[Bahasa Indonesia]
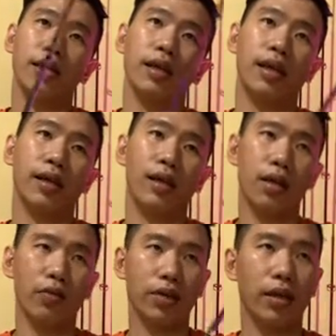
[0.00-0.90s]
ya
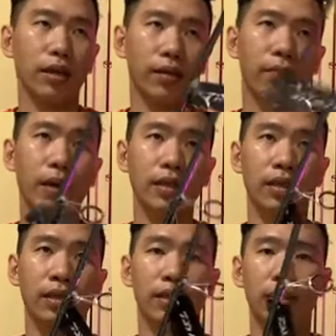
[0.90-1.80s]
kakunya
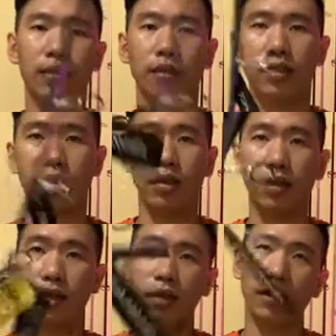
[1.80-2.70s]
pas
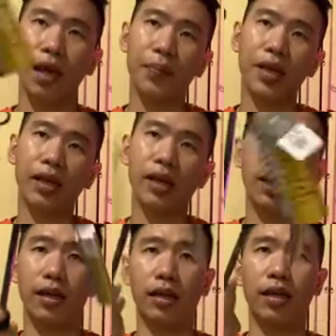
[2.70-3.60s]
tapi
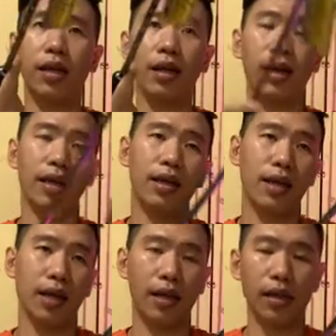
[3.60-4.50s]
ringan ini ringannya
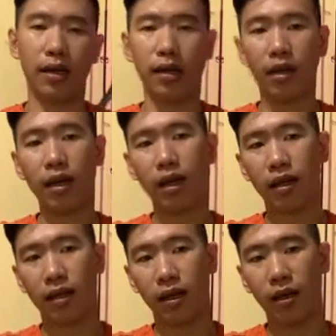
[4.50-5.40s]
ringan
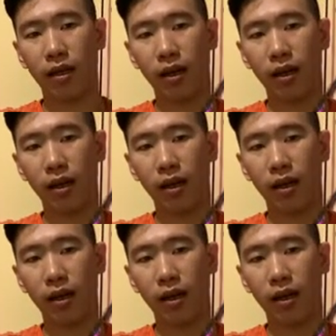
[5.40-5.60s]
ya e,